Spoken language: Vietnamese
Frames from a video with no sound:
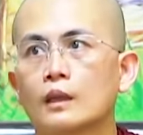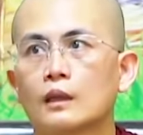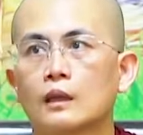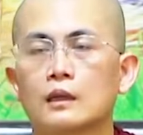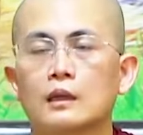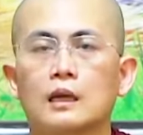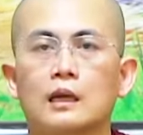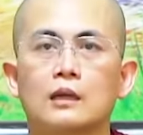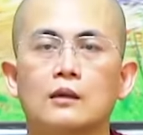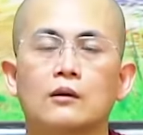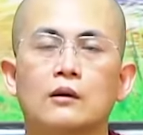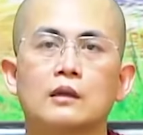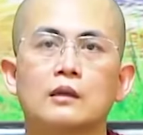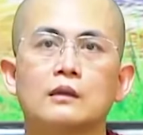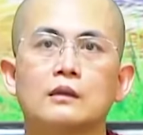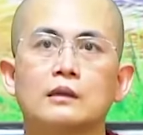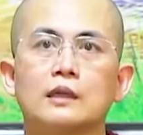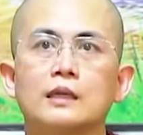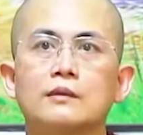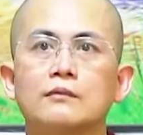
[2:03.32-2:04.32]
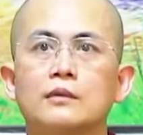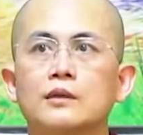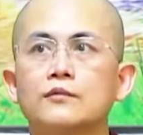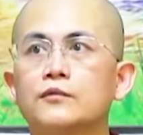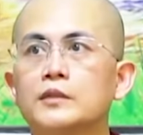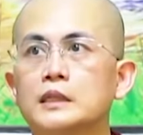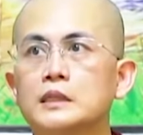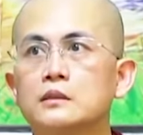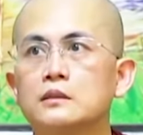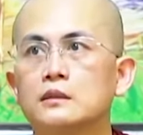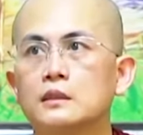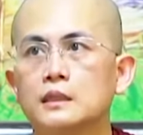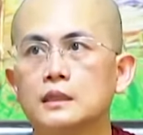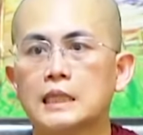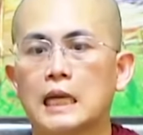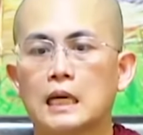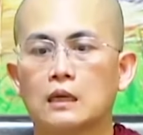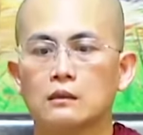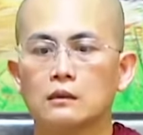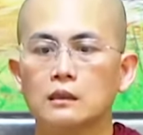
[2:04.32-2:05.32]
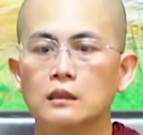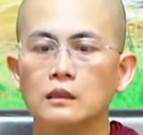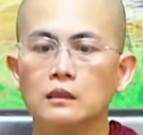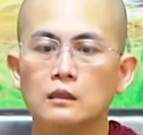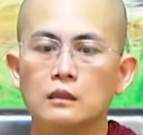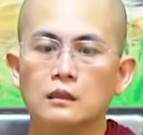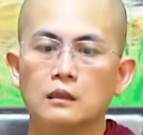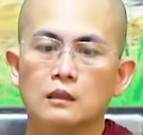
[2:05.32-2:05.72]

là nó khởi lên với phi như lý tác ý